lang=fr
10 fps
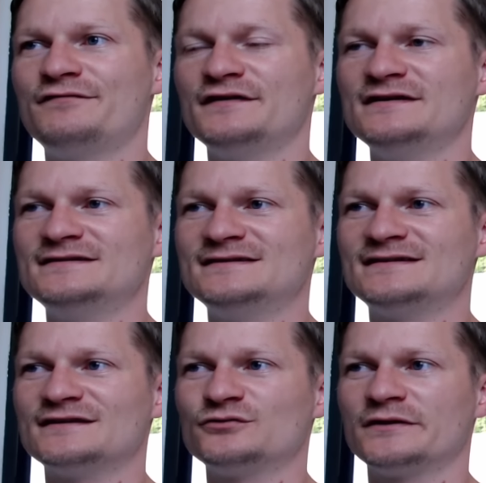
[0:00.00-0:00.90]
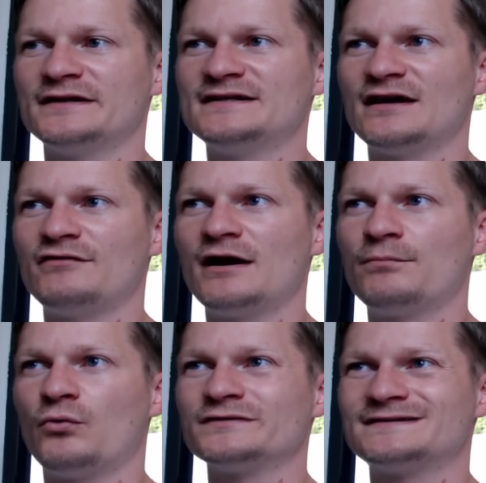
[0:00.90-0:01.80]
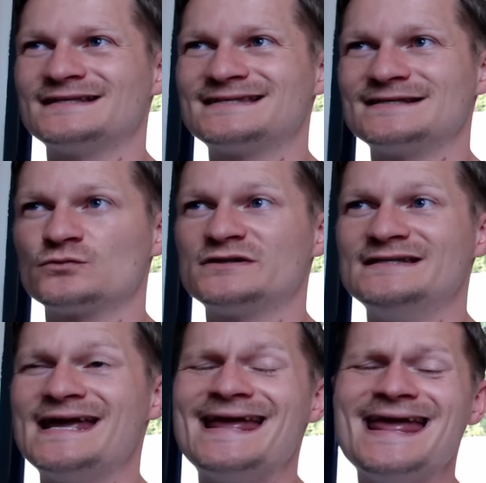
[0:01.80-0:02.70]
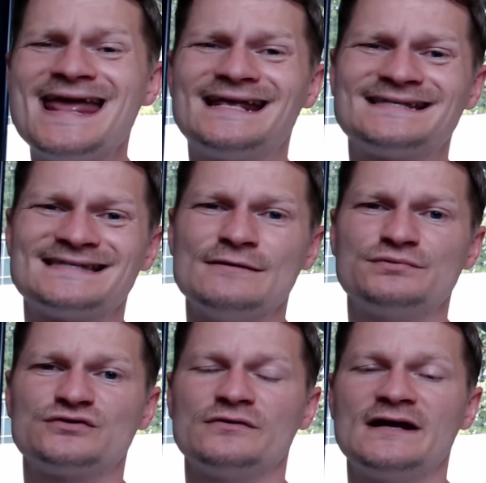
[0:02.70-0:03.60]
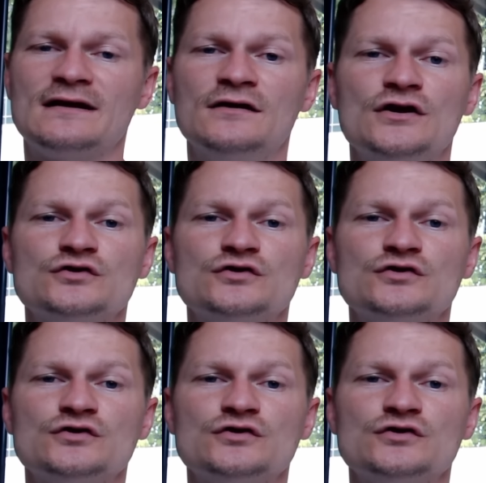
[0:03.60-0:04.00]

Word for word: Félicitations à Danny Carvaral pour cette saison qui est exceptionnelle